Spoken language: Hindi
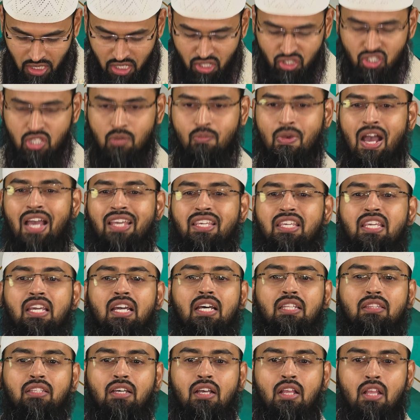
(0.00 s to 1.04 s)

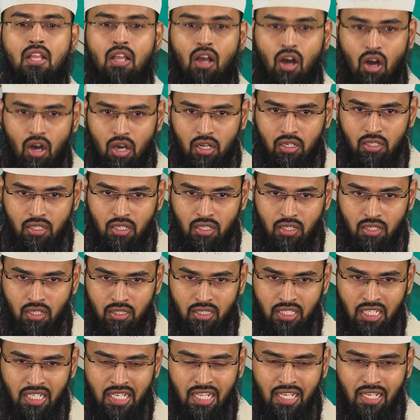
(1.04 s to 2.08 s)
इज्तमाहीत और
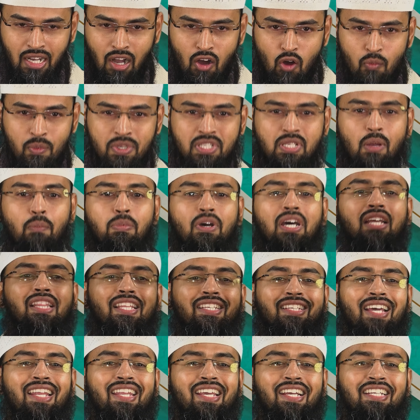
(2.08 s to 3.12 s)
दीनी कामों में सबकत
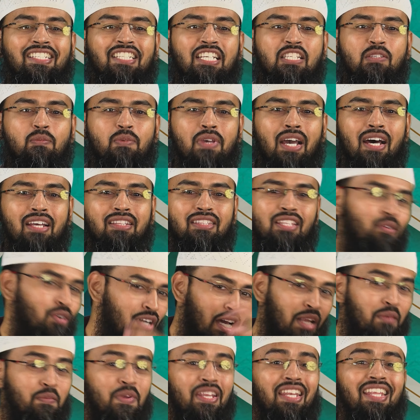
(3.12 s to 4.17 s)
ले जाने के जज्बे आते हैं वो
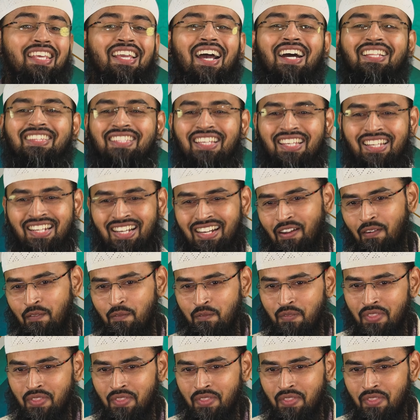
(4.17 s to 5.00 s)
घर में नहीं आते हैं ना